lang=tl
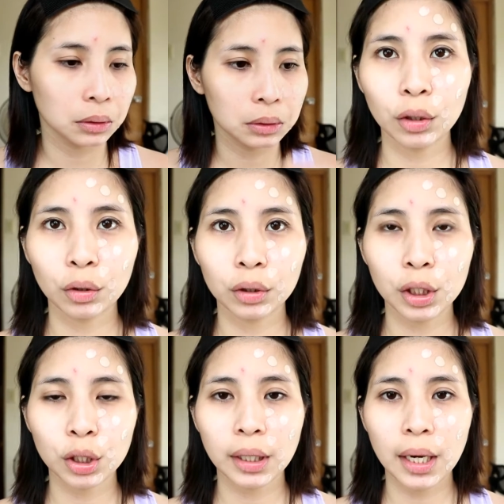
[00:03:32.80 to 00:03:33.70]
ito yung
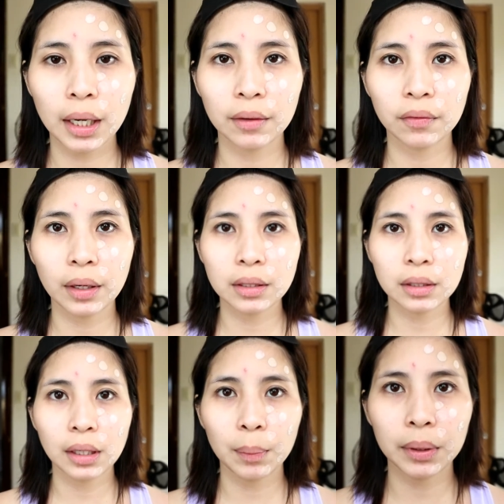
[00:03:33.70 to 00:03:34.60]
condition ng aking face.
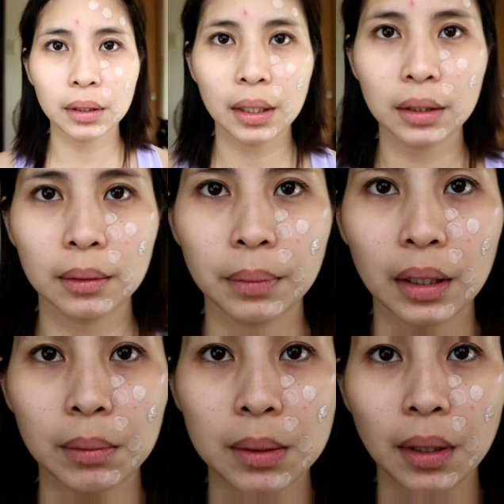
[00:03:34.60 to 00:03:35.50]
Lapit natin
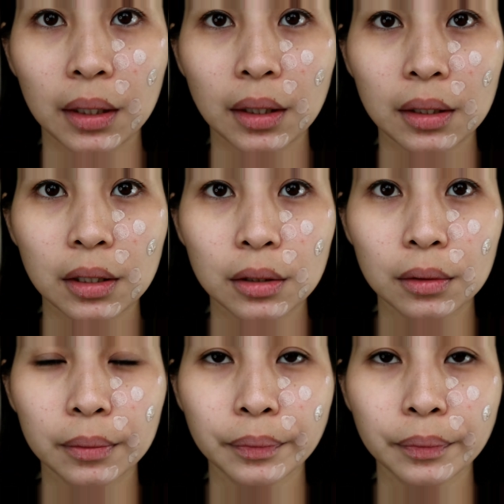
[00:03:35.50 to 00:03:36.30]
para mas makita nyo.